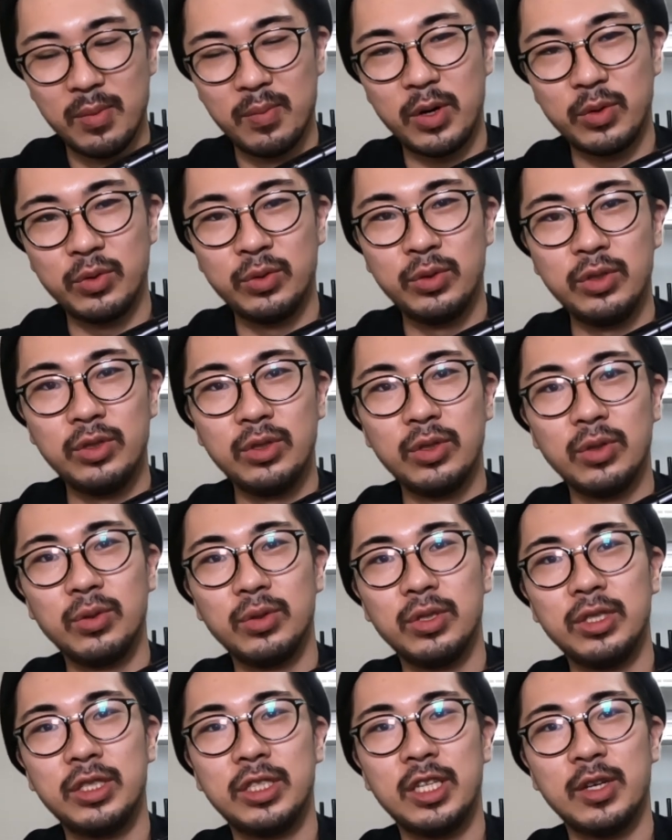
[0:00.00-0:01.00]
まあ、運
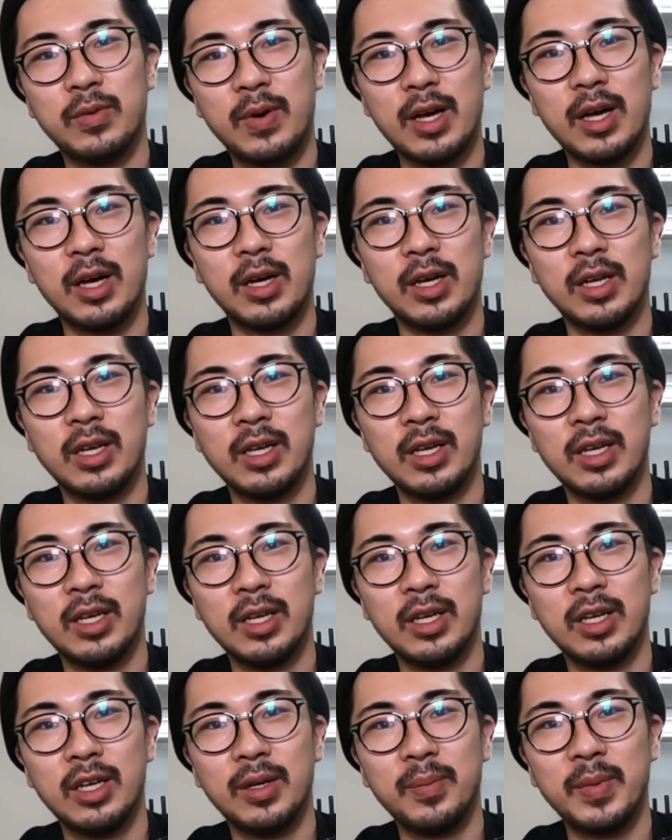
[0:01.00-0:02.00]
用にしては、
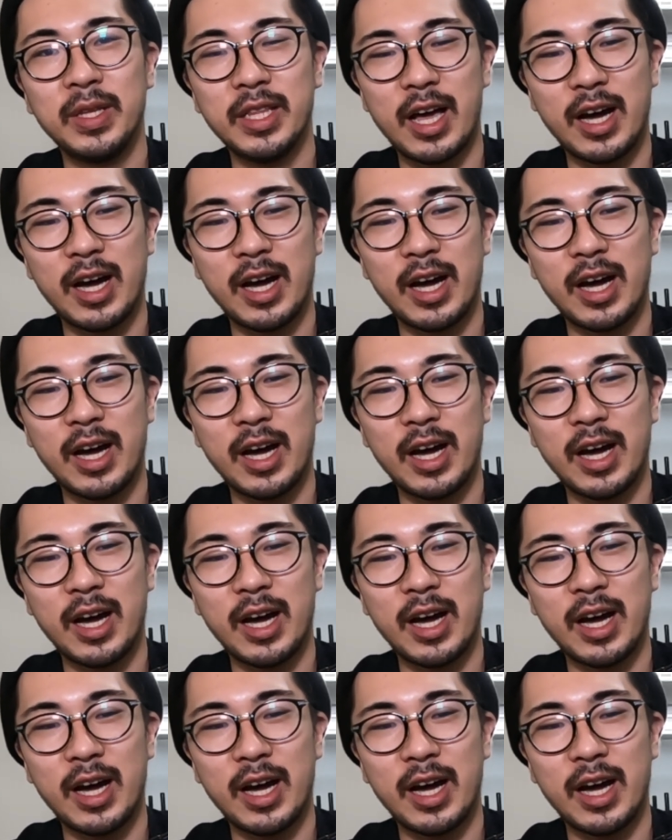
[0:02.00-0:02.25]
まあ、